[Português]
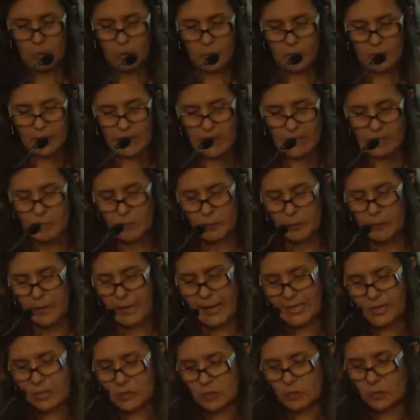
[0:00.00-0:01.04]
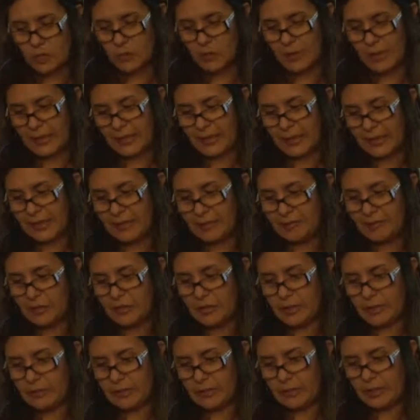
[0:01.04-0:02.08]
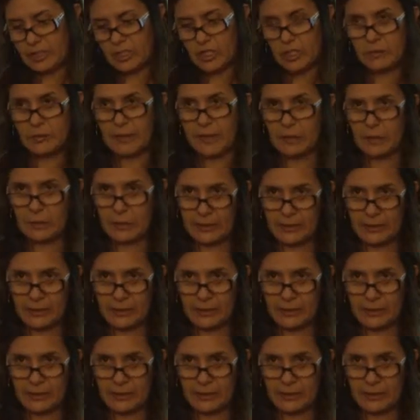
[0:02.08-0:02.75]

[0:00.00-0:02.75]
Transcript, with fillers: O caso prático de Maria Valdemira de Melo